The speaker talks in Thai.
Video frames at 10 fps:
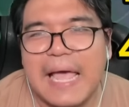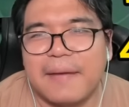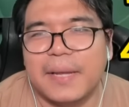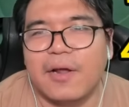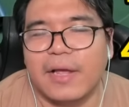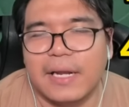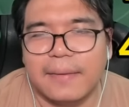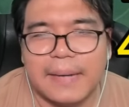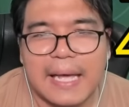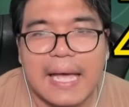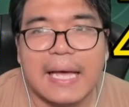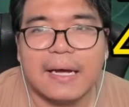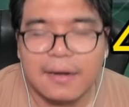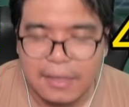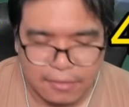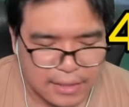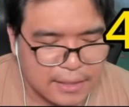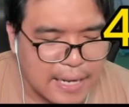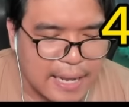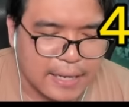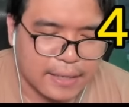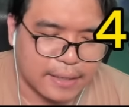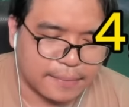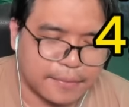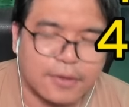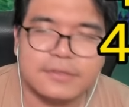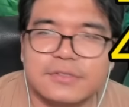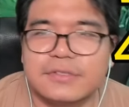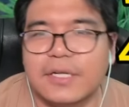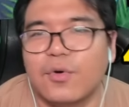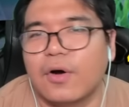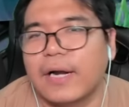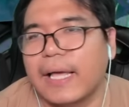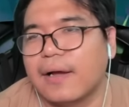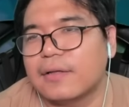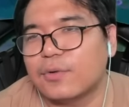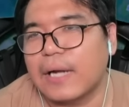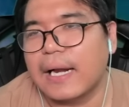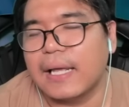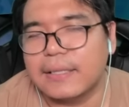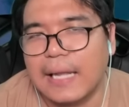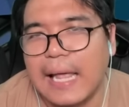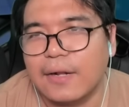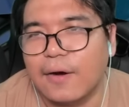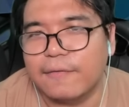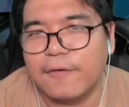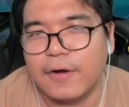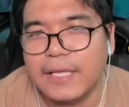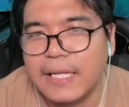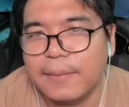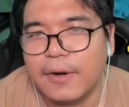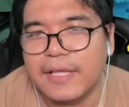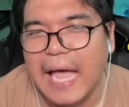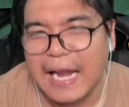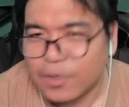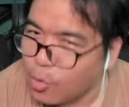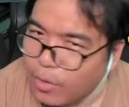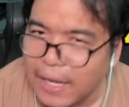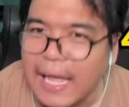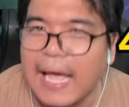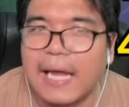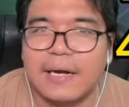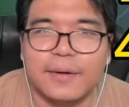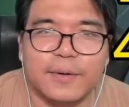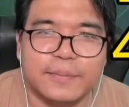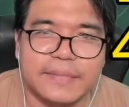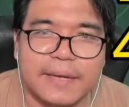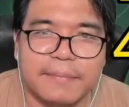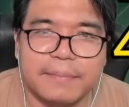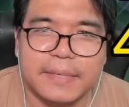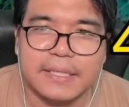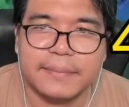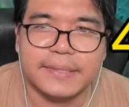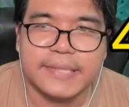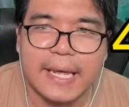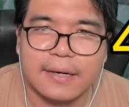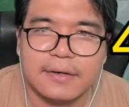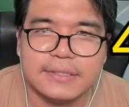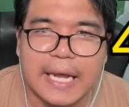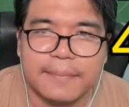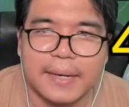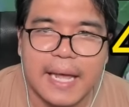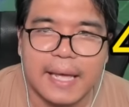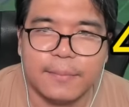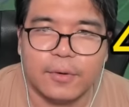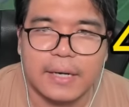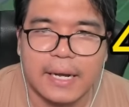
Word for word: งไปหน่อยนะครับราคาก็เดี๋ยวขึ้นให้นะครับก็สะดวกไหนก็ตรงนั้นนะแต่ร้านก็ฟอร์ยินดีบริการทุกราคาเป็นหมื่นเป็นแสนก็จัดมาได้นะค